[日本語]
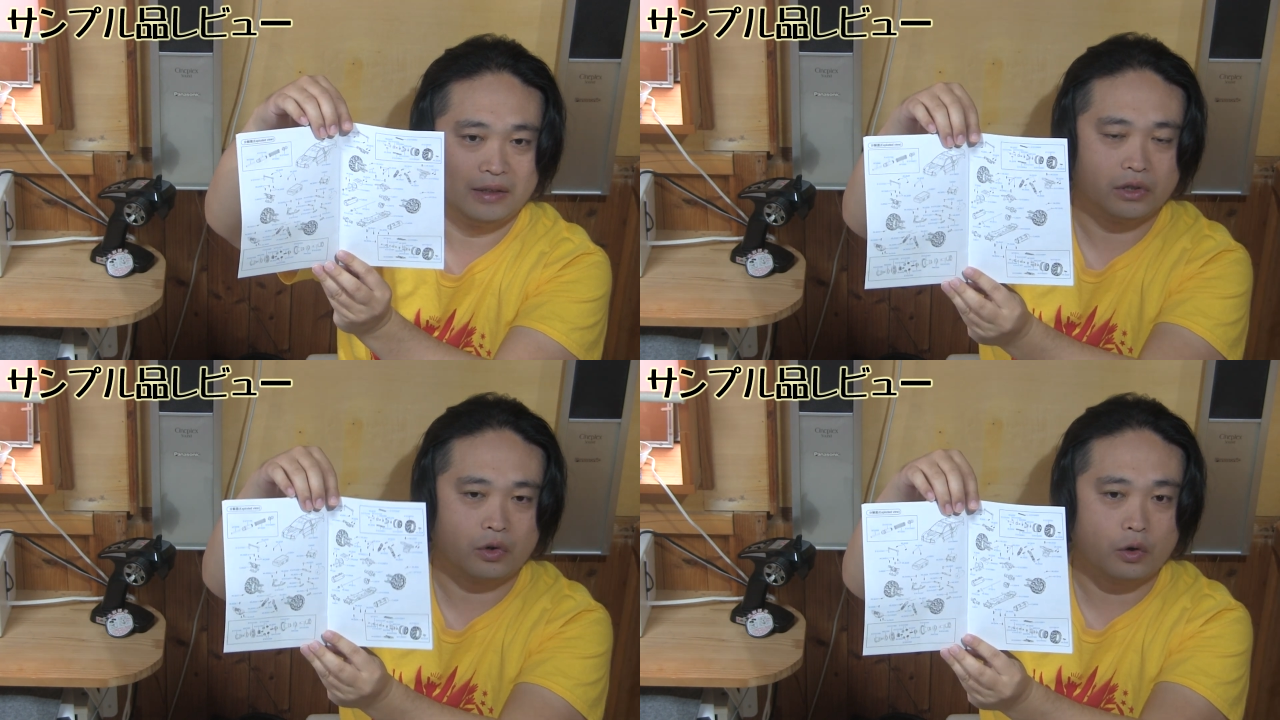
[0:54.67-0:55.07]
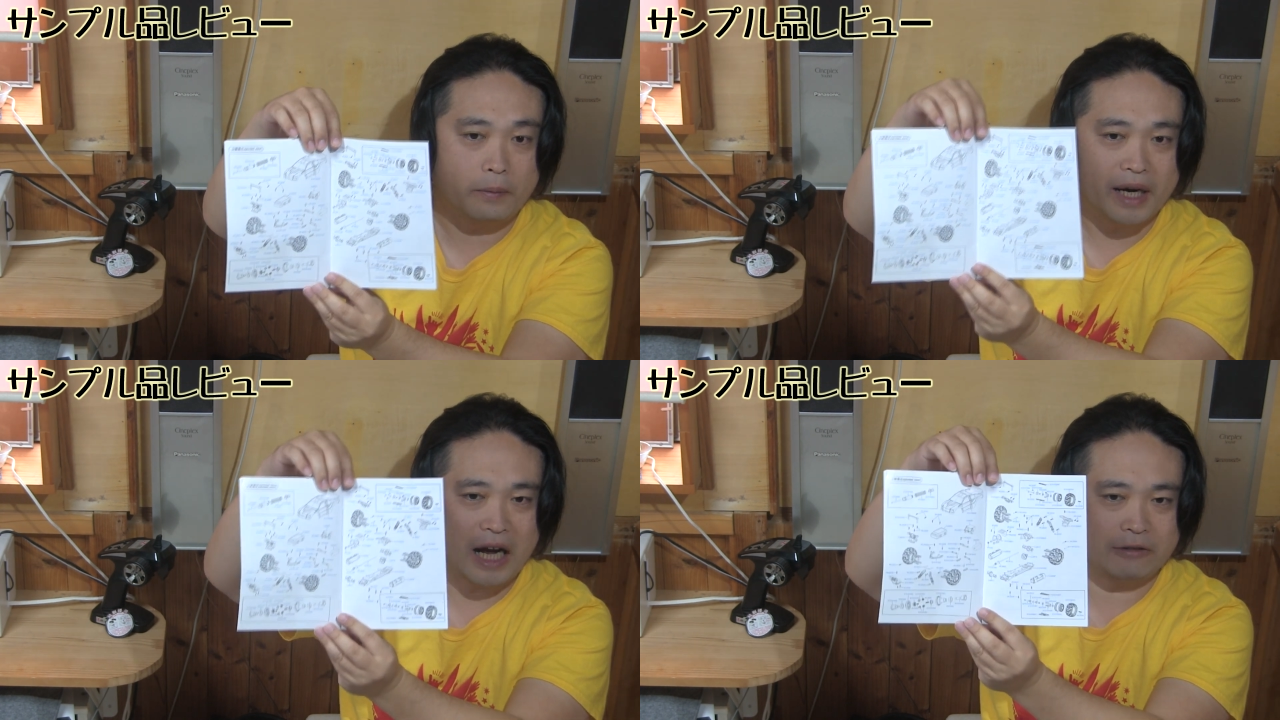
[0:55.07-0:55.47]
それここ
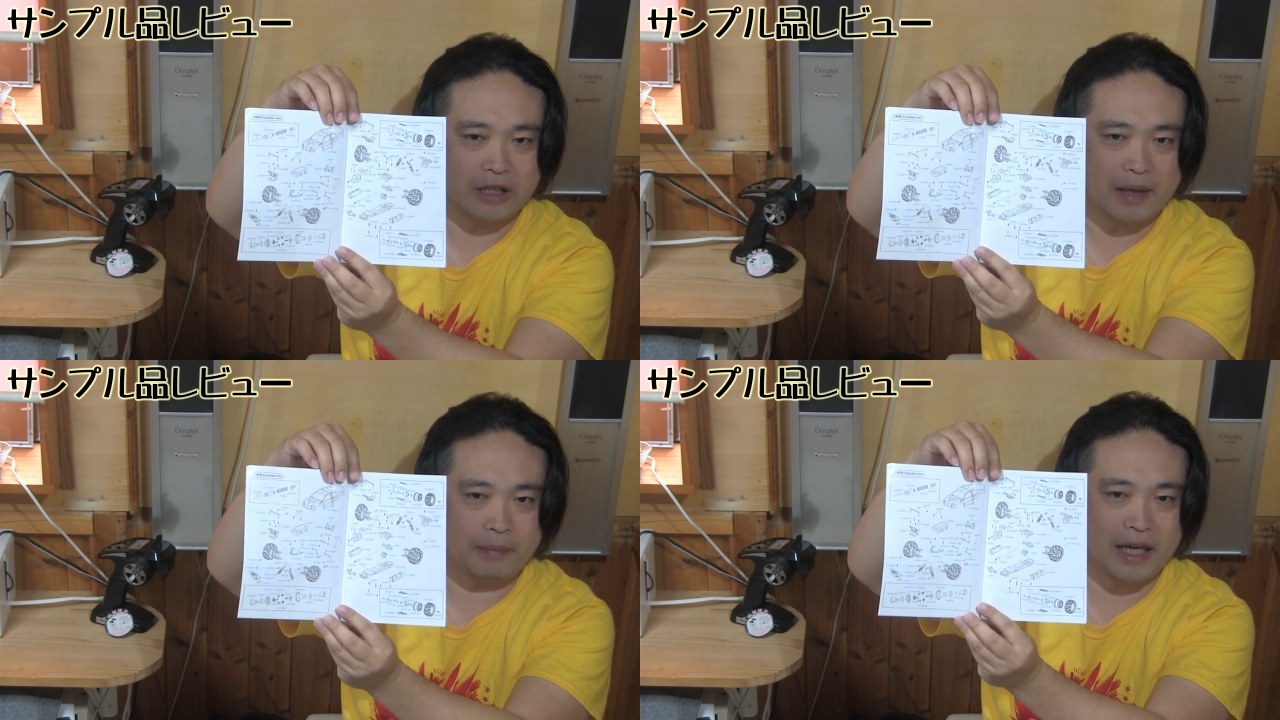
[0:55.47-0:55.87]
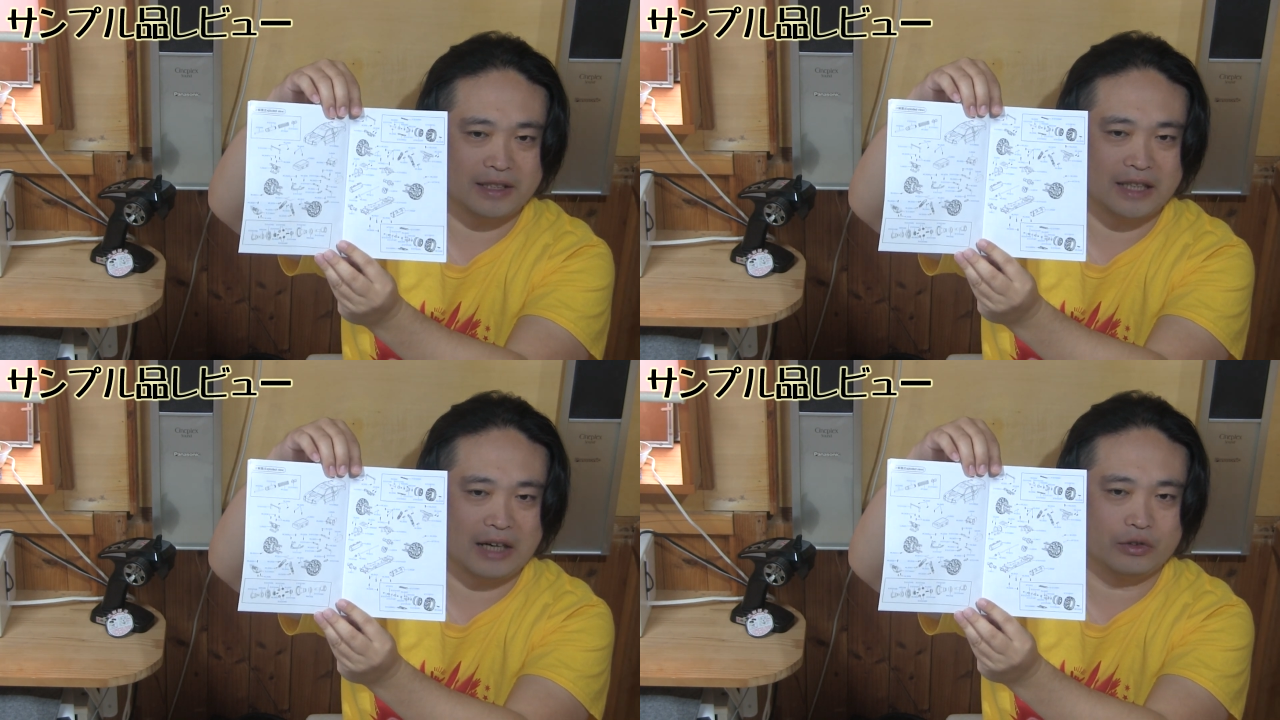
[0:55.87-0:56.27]
まで
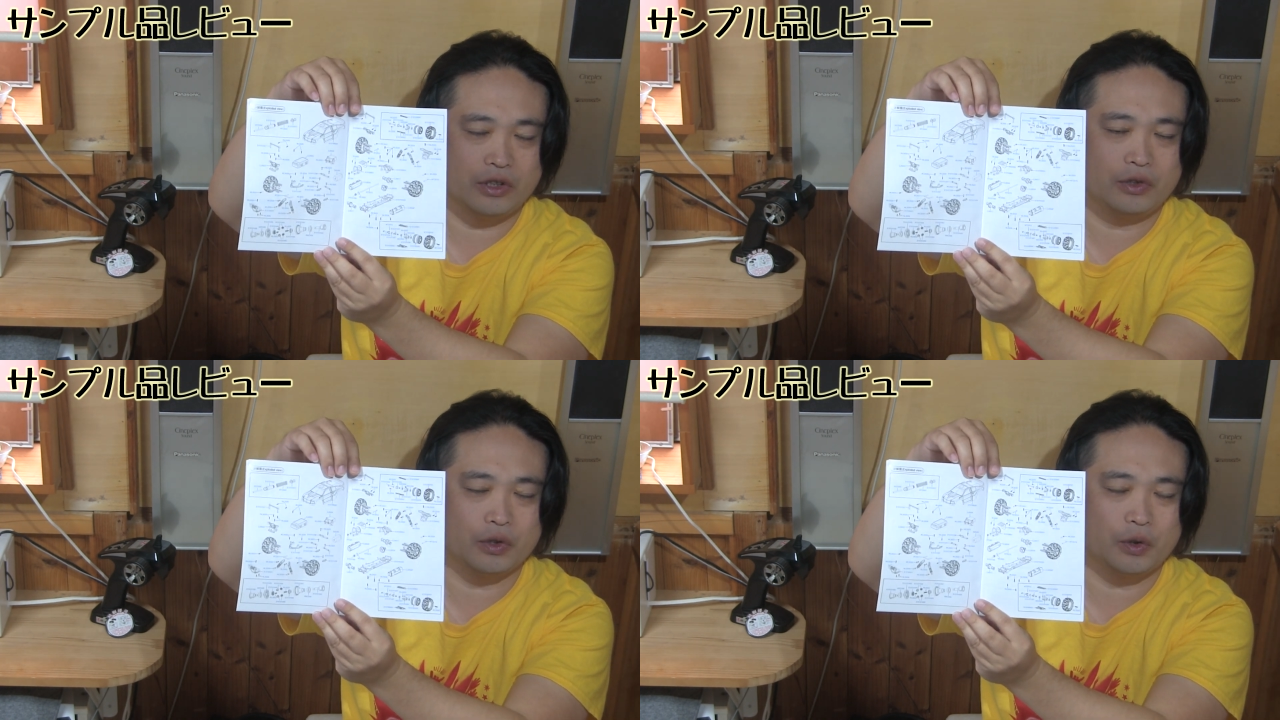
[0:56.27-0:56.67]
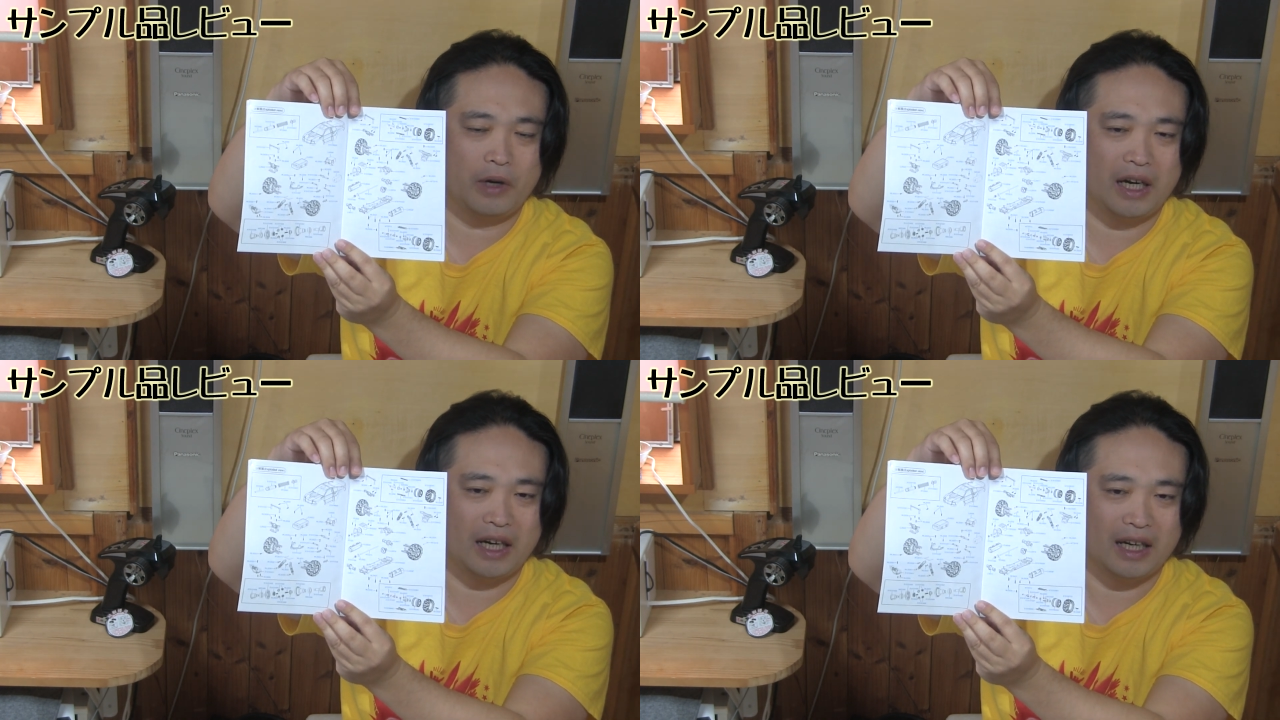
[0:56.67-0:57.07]
アフターパーツがあるということ
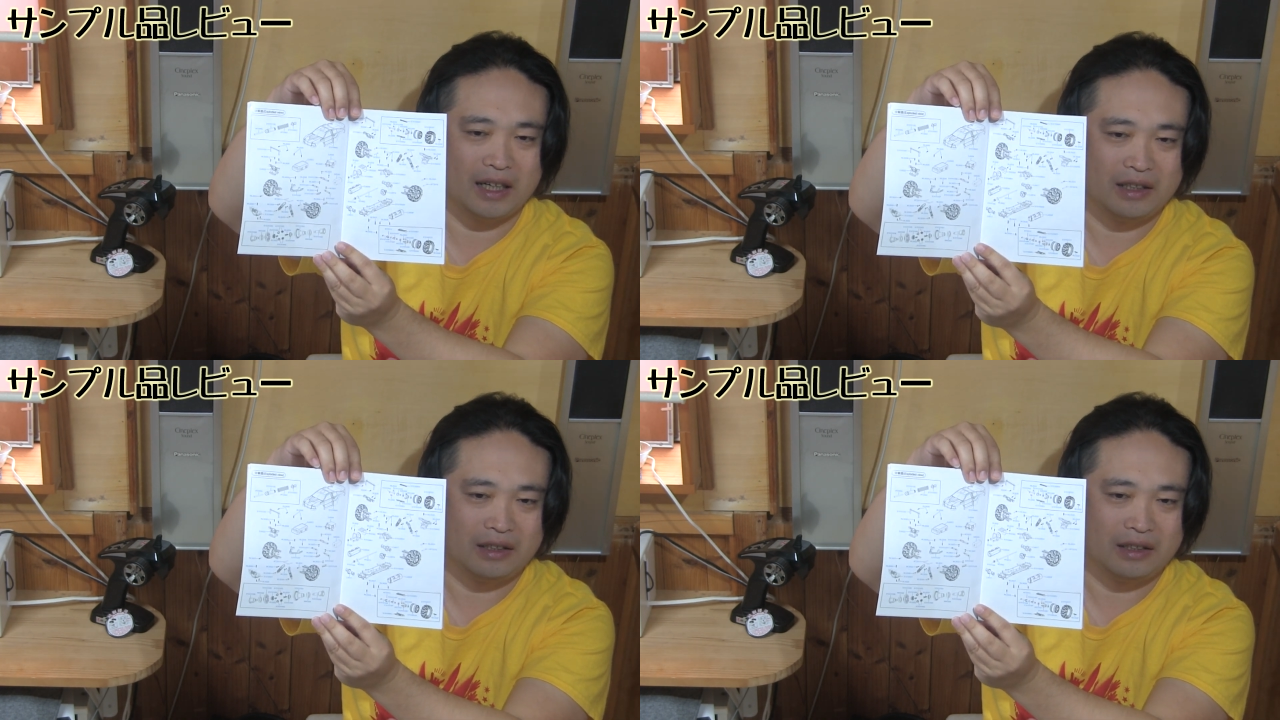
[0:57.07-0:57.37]
は、